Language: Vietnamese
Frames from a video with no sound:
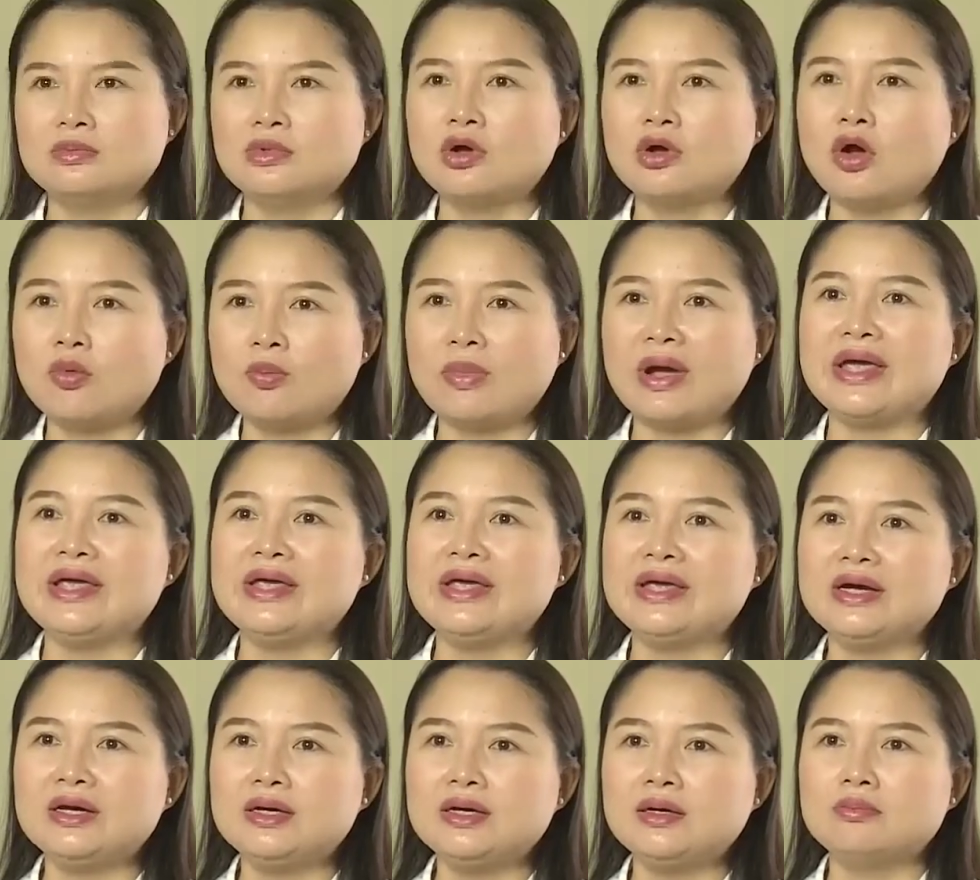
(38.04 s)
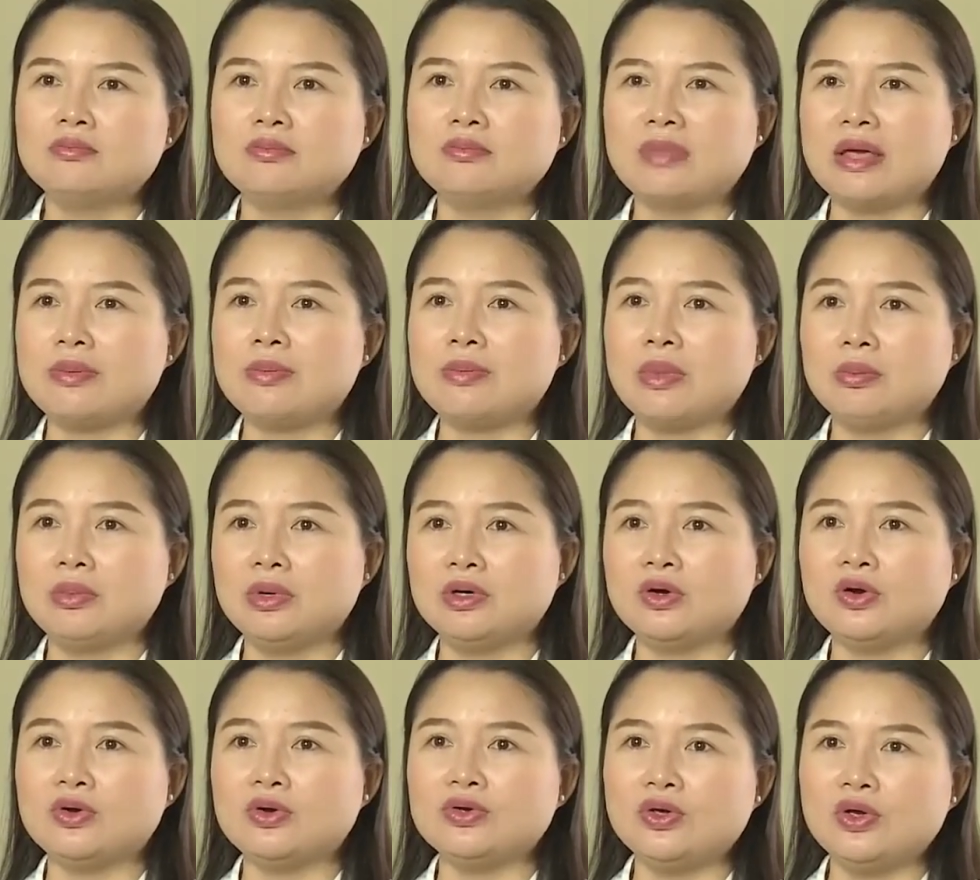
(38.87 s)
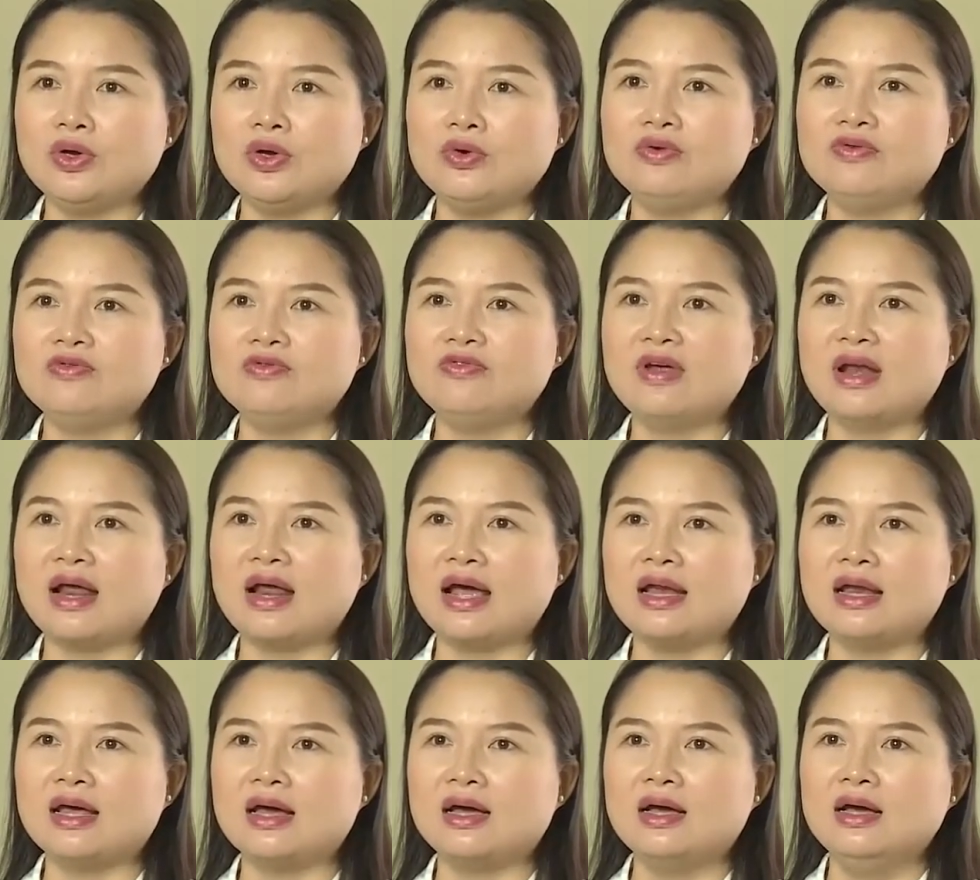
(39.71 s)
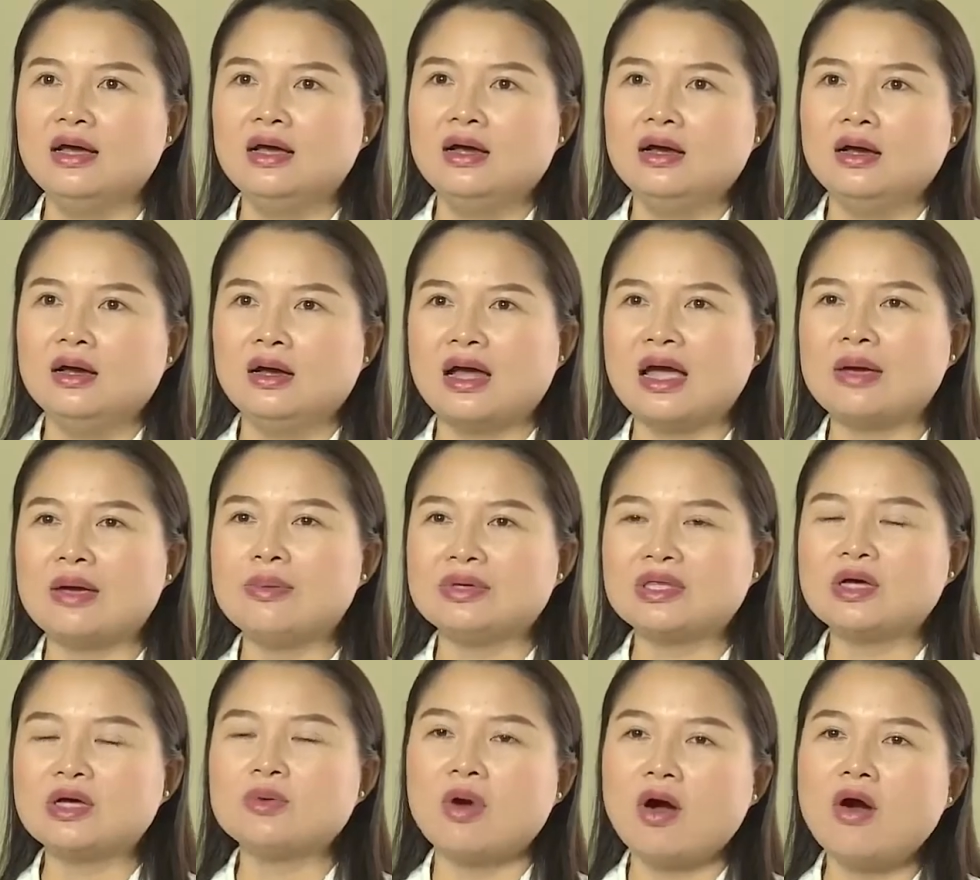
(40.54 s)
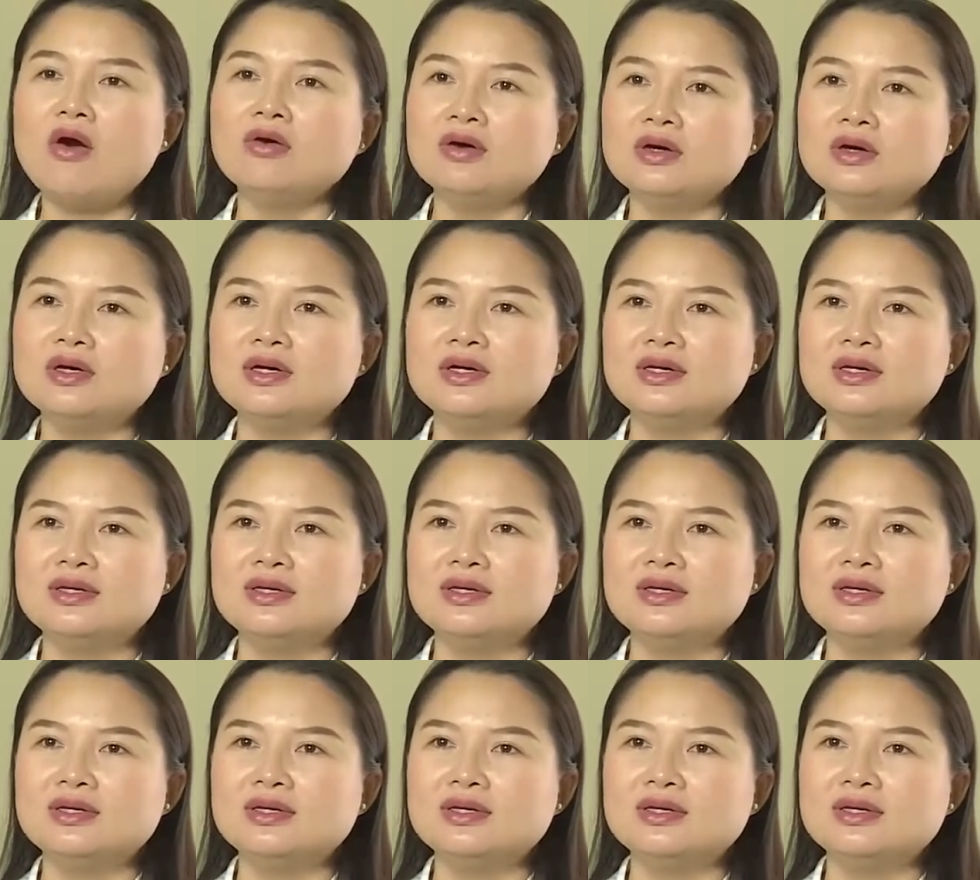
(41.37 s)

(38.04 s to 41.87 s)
ngồi may á may mà mình ngồi nhiều với lại là hay bị táo bón nữa